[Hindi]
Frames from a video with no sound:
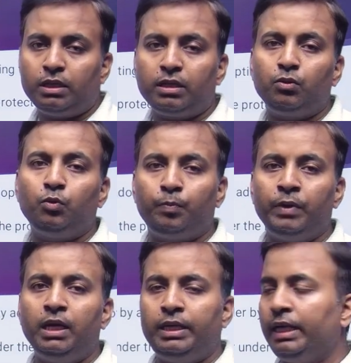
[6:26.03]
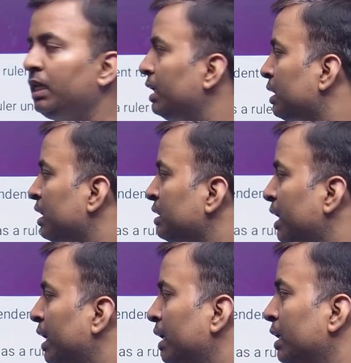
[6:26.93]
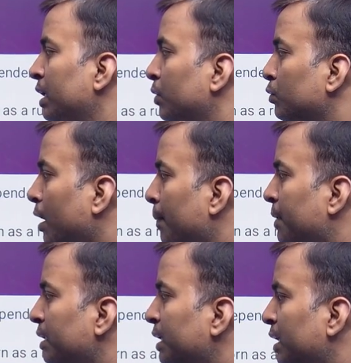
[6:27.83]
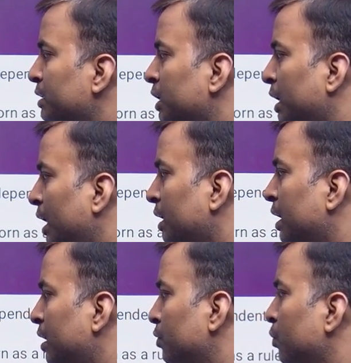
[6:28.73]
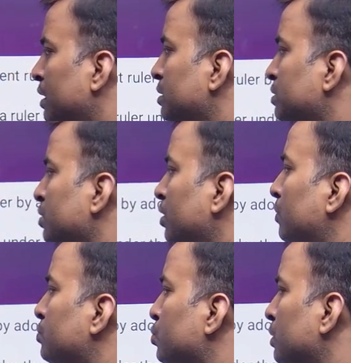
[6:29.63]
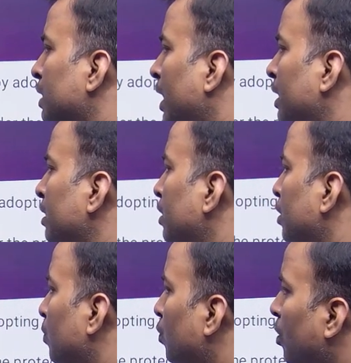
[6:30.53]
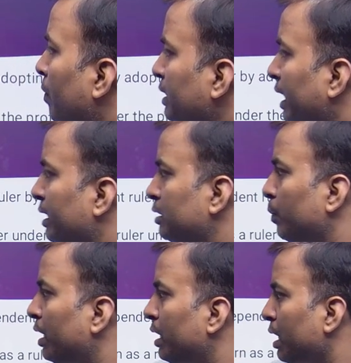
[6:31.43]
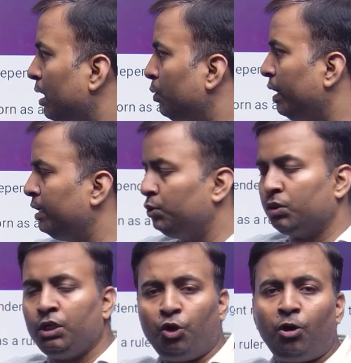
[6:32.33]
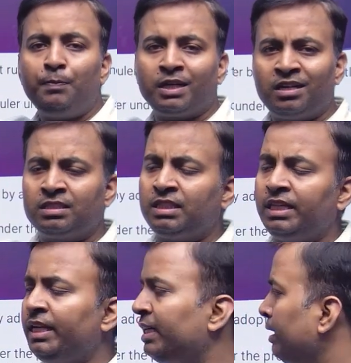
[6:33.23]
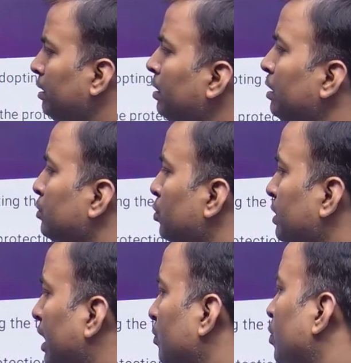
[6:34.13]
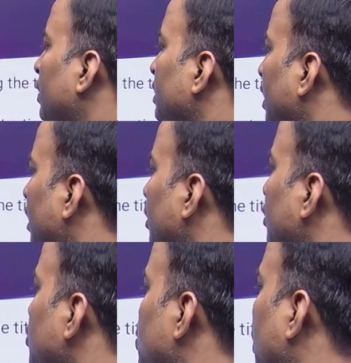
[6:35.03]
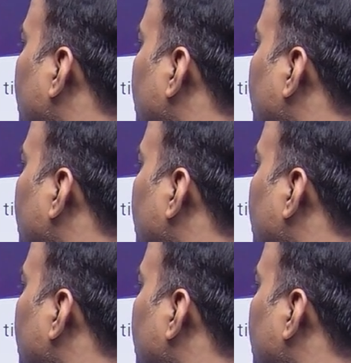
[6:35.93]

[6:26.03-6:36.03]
के रूप में डिक्लेयर करता है आफ्टर दैट जलाल खान वाज द सन ऑफ सुल्तान मोहम्मद दैट इज बहार खान लोहानी जो कि ऑप्ट करते हैं टाइटल सुल्तान मोहम्मद का स्वर्न